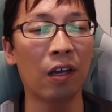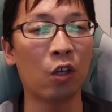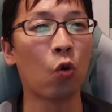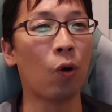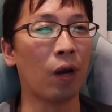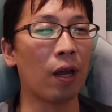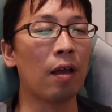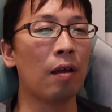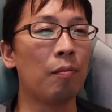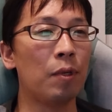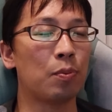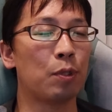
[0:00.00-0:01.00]
今日はね、
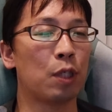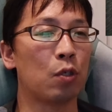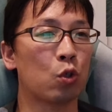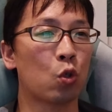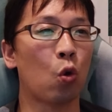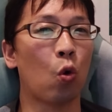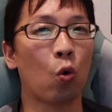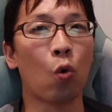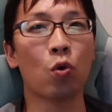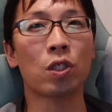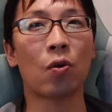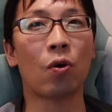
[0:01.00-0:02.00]
三菱ふそう
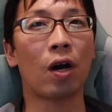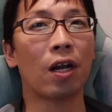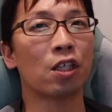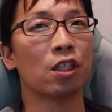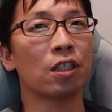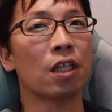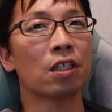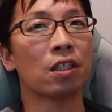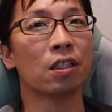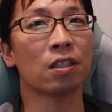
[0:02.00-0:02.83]
ローザの話でし